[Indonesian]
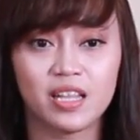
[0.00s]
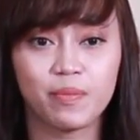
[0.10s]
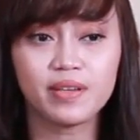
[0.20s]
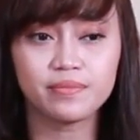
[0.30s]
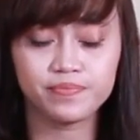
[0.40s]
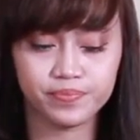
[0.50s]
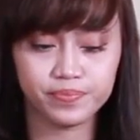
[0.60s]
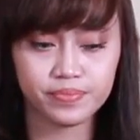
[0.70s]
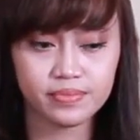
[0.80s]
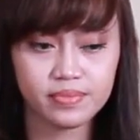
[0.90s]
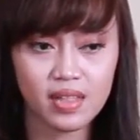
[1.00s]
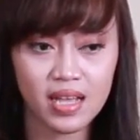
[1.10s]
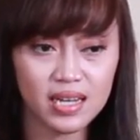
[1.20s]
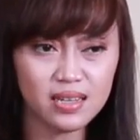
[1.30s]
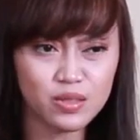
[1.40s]
Tapi
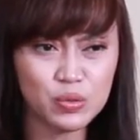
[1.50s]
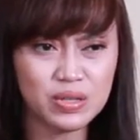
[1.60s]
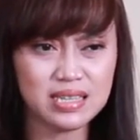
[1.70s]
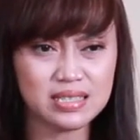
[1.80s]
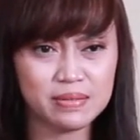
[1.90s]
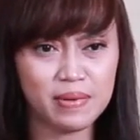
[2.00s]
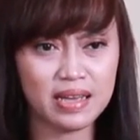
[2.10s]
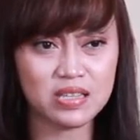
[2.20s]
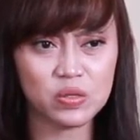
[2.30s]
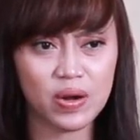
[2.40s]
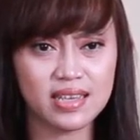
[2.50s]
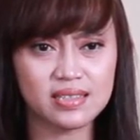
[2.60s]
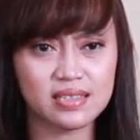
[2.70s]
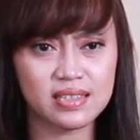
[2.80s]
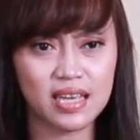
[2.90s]
uh, tugas sebagai seorang
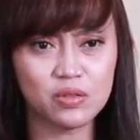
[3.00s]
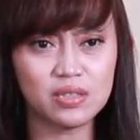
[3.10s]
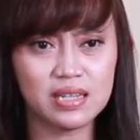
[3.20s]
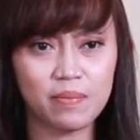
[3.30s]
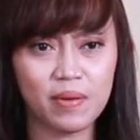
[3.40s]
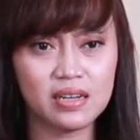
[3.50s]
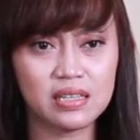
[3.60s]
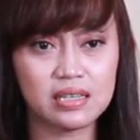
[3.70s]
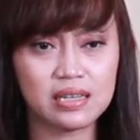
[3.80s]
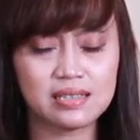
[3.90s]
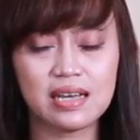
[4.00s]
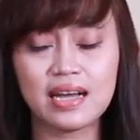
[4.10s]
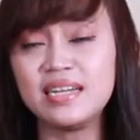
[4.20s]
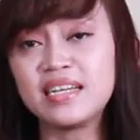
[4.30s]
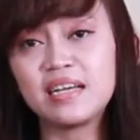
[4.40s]
istrinya itu tidak pernah
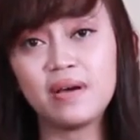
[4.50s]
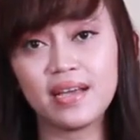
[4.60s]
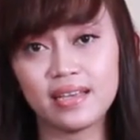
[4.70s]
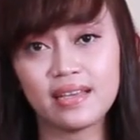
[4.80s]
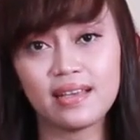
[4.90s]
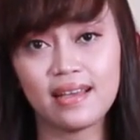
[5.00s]
dikerjakan dengan baik